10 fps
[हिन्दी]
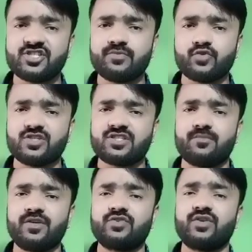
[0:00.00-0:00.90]
प्रोसेस
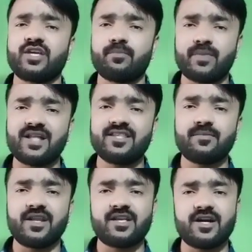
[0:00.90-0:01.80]
कंप्लीट होने के बाद ही
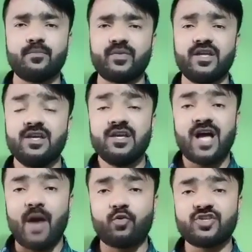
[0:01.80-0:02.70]
हमारी कंपनी
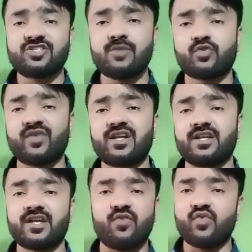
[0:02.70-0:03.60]
आपको रिश्ते प्रोवाइड
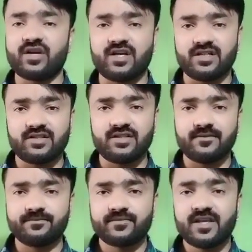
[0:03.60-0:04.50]
करने का वर्क करती
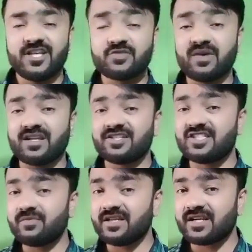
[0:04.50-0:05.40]
है इस बार
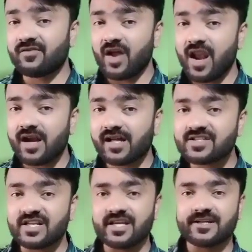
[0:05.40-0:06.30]
किसी भी रंग वाला लड़का
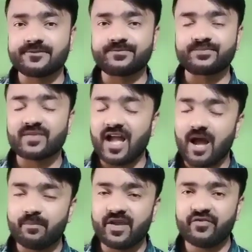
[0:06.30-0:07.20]
चलेगा
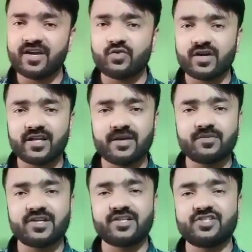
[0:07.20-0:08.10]
आप बेफिक्र होकर के
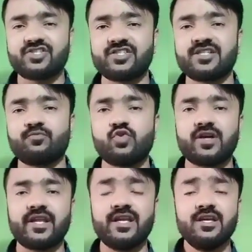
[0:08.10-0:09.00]
अपने रजिस्ट्रेशन
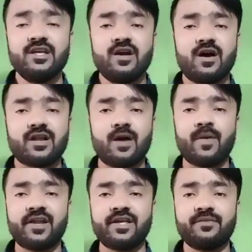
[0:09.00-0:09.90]
बुक करें और
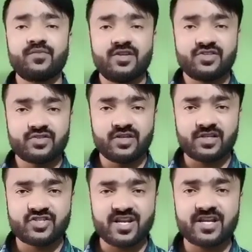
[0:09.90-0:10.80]
हमारे
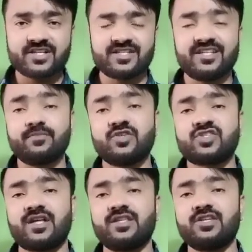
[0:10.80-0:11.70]
चैनल के जरिए अपनी
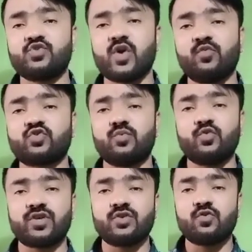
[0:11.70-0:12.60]
शादी की जो है उसको
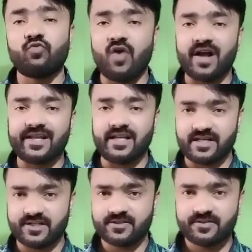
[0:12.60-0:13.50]
बुकिंग को वो आगे लिख दे